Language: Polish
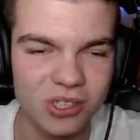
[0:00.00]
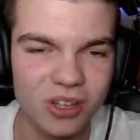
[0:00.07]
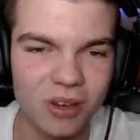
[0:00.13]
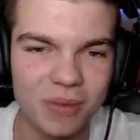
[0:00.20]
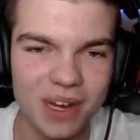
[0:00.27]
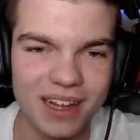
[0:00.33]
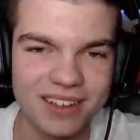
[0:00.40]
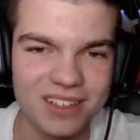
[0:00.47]

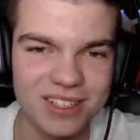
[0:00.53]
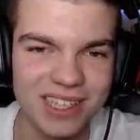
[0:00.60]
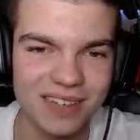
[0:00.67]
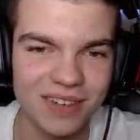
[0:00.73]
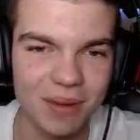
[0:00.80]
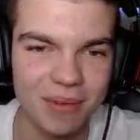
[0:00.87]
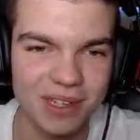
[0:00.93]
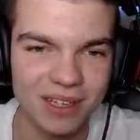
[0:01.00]
dobra,
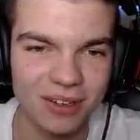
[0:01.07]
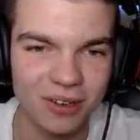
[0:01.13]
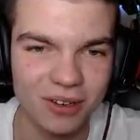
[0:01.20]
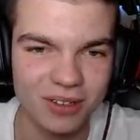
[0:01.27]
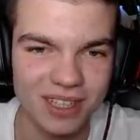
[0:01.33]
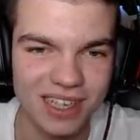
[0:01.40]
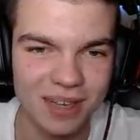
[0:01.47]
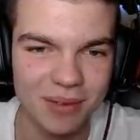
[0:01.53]
zostawiamy tego
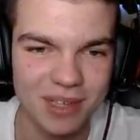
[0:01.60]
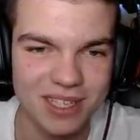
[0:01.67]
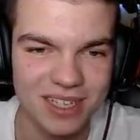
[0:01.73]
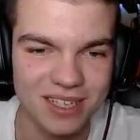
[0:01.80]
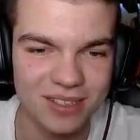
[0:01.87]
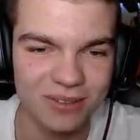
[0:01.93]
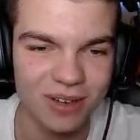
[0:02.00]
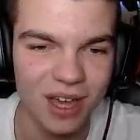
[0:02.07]
kota, nie ma
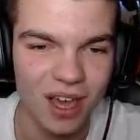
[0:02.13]
sensu.